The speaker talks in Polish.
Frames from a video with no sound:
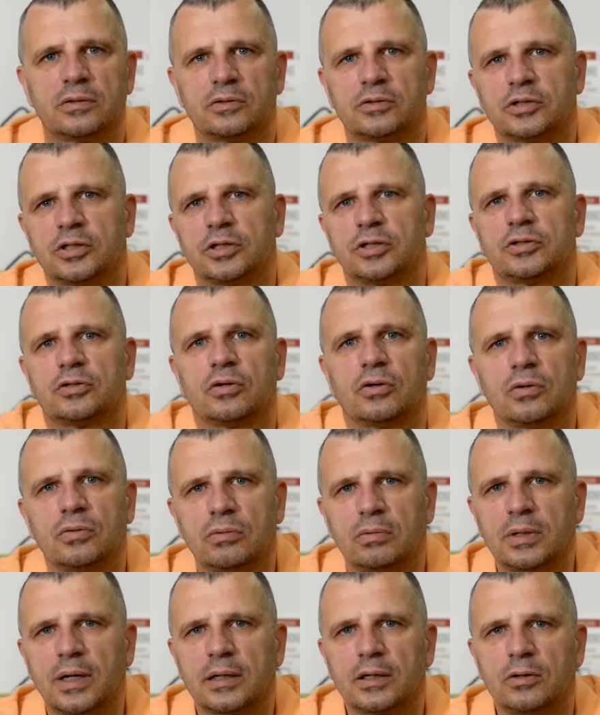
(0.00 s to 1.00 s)
0106,
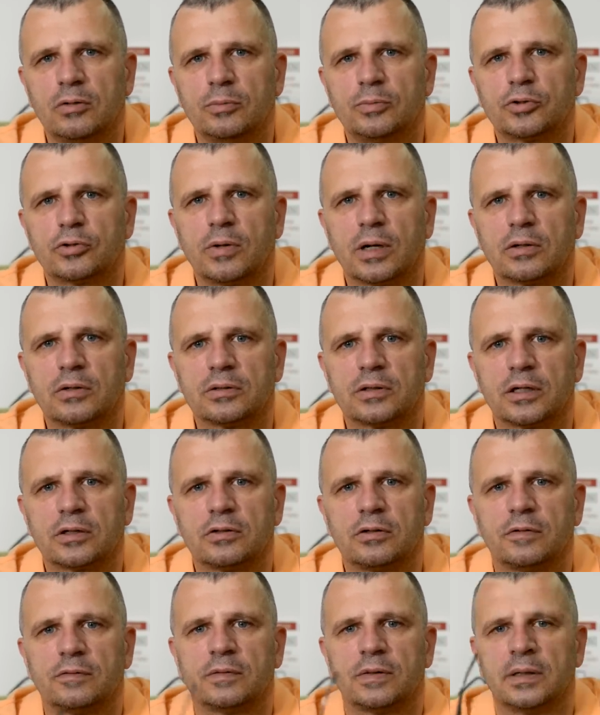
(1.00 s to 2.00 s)
okulary lub szkła
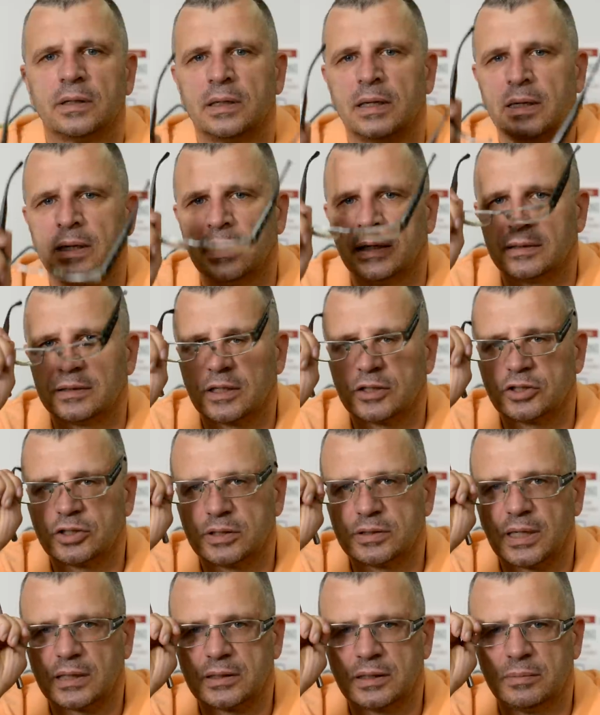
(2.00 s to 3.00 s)
kontaktowe.
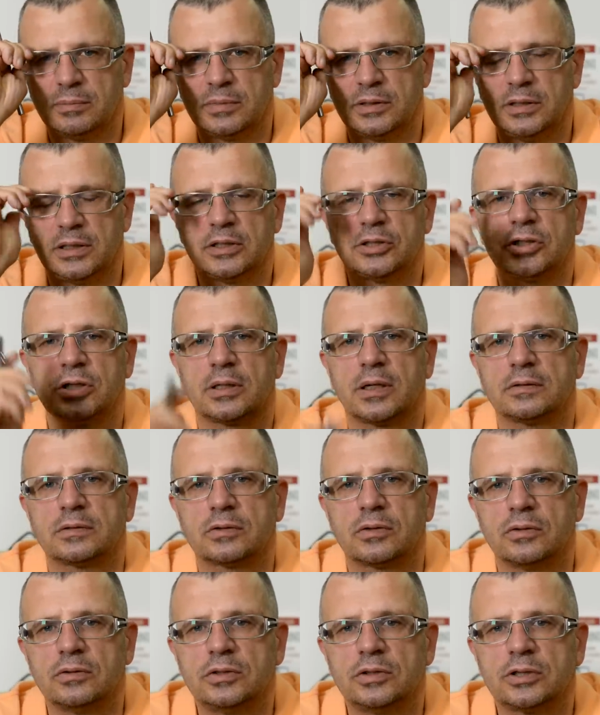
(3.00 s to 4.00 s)
Także na tym jeszcze raz
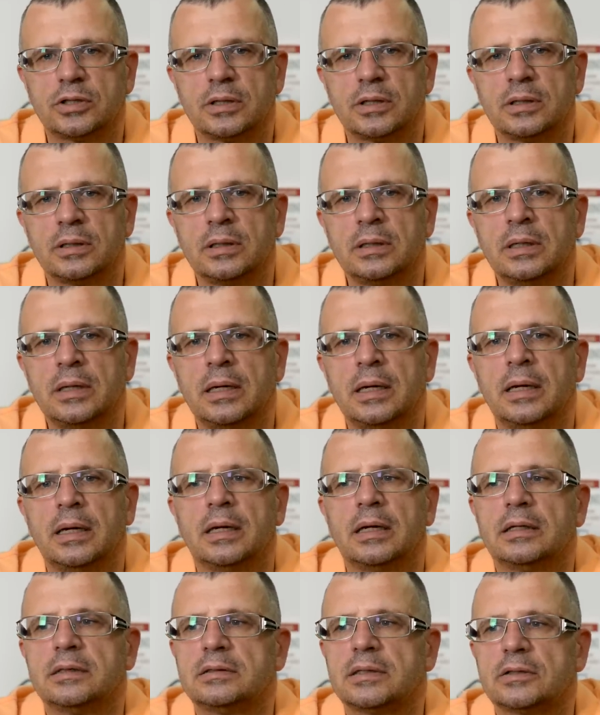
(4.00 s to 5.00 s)
kończę.
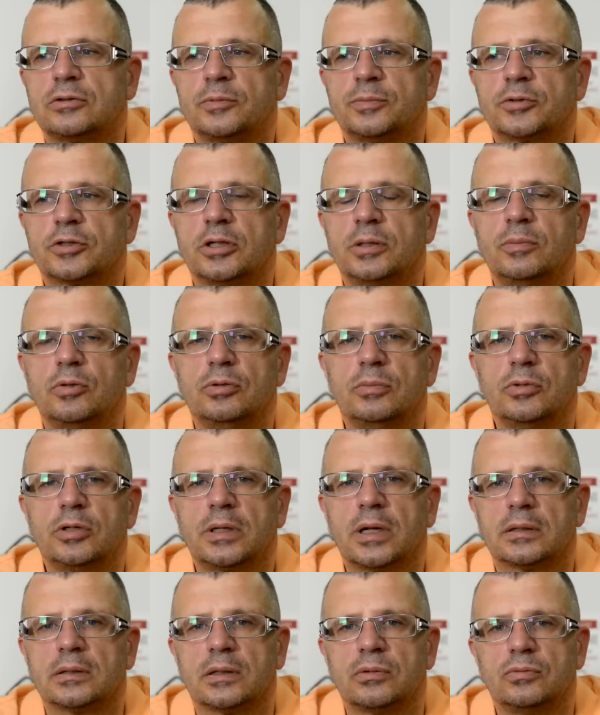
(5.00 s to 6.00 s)
Zasubskrybuj mój
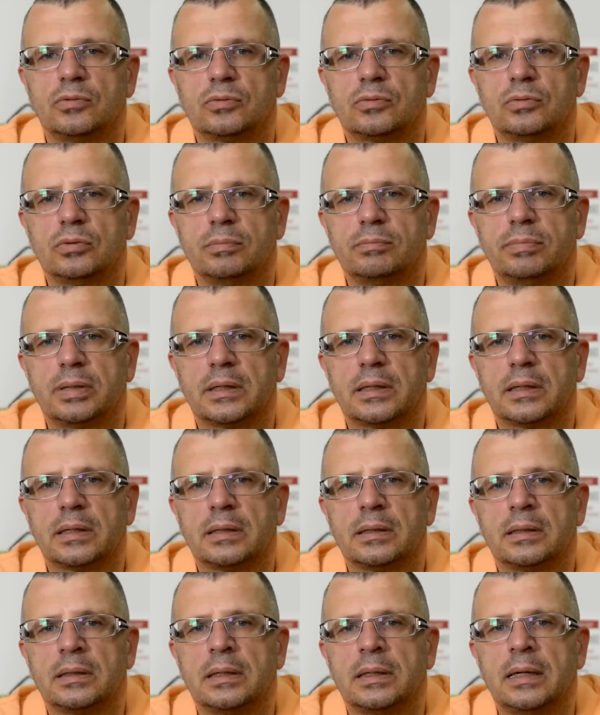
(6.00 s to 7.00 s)
kanał YouTube,
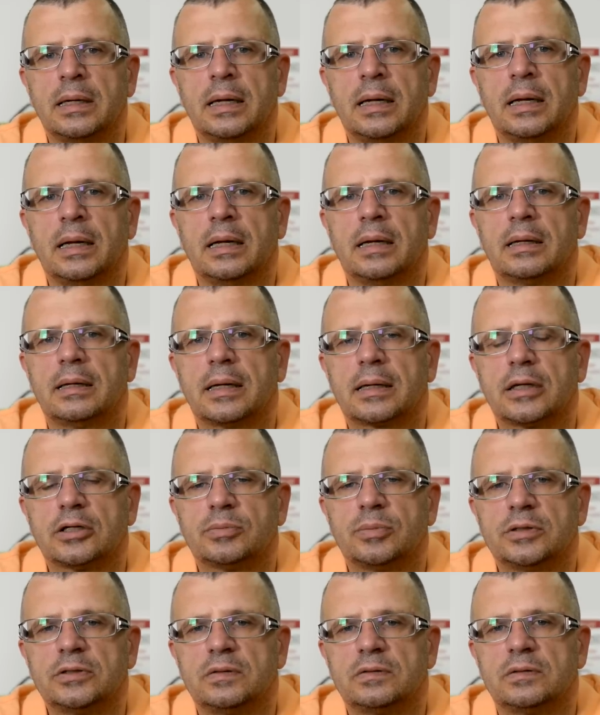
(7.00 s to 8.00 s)

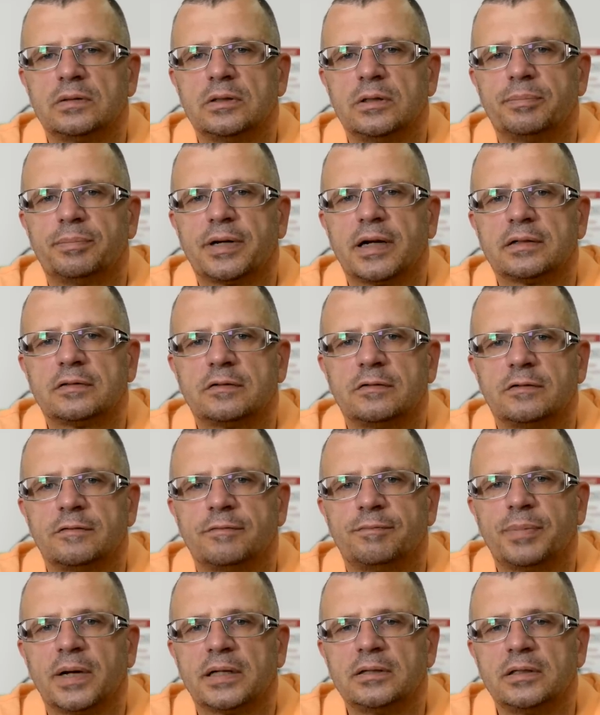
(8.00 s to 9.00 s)
Lekarz Medycyny Pracy,
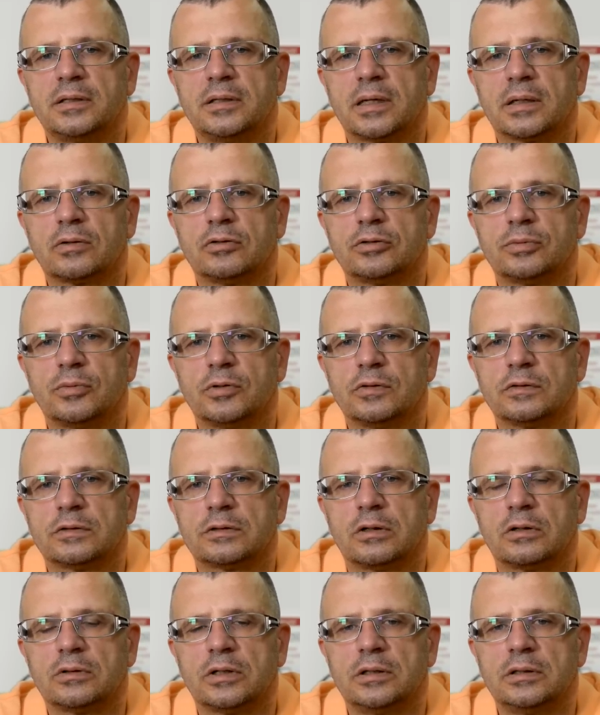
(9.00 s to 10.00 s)
wpadnij na jakąś moją
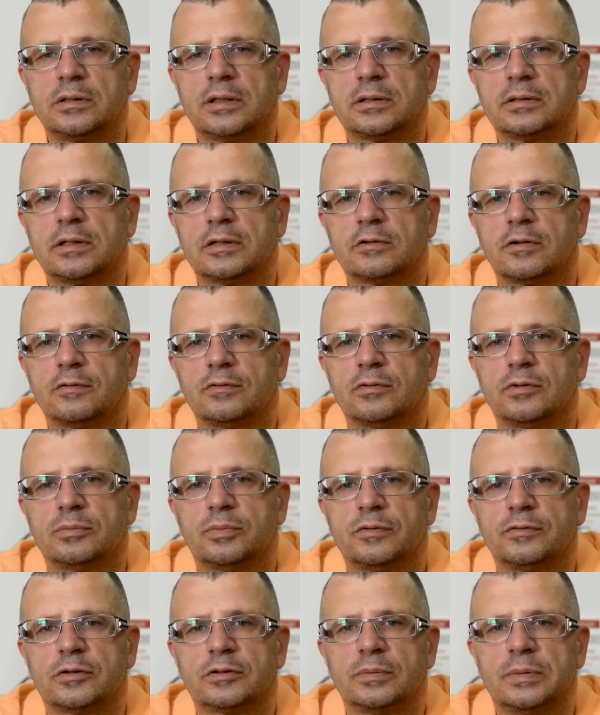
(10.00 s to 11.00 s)
stronę internetową,
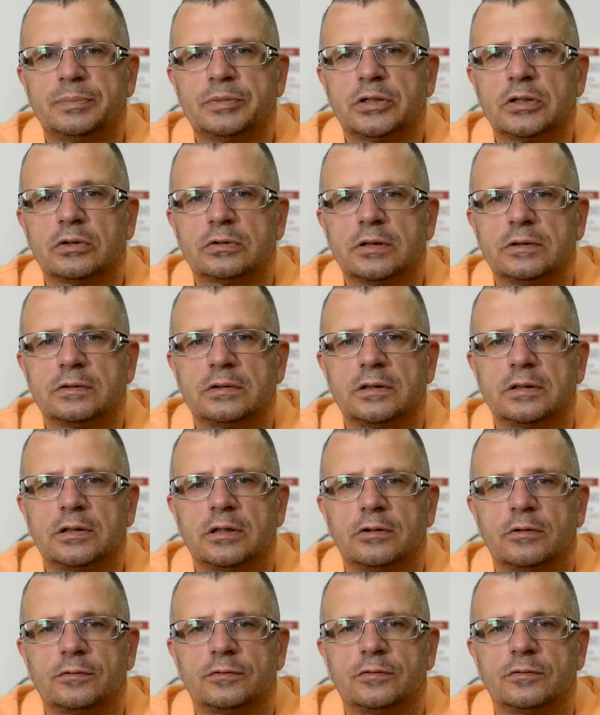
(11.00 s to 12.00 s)
powiedzmy psychotesty
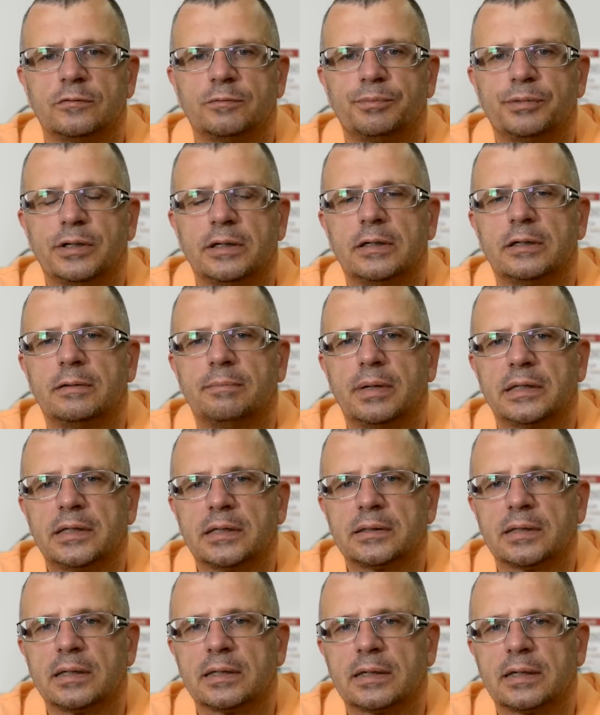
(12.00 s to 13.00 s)
kierowców.pl,
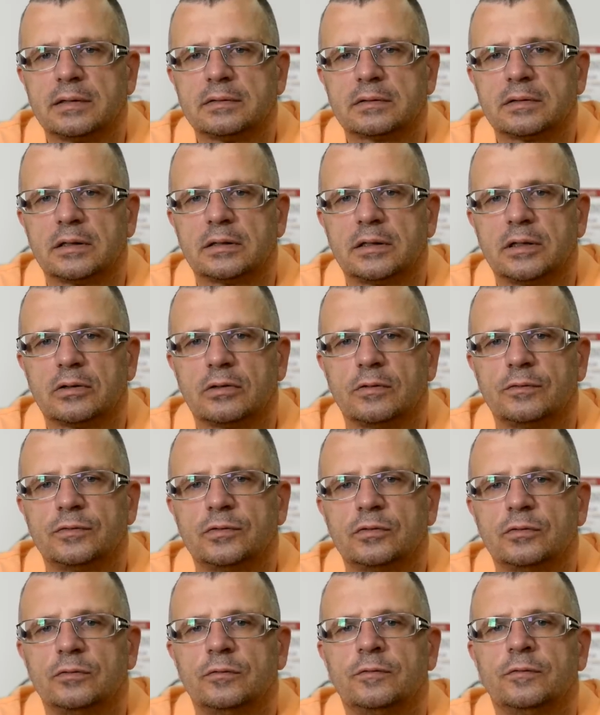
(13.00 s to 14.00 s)
badania lekarskie
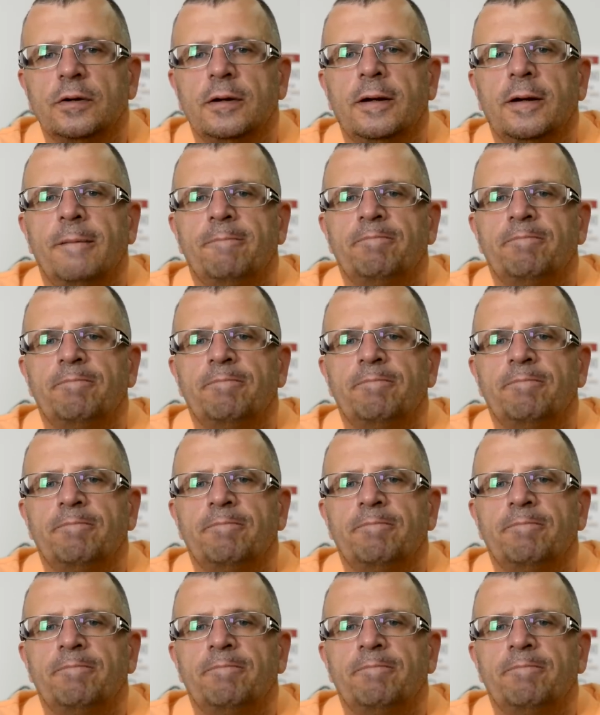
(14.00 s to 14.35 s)
kierowców.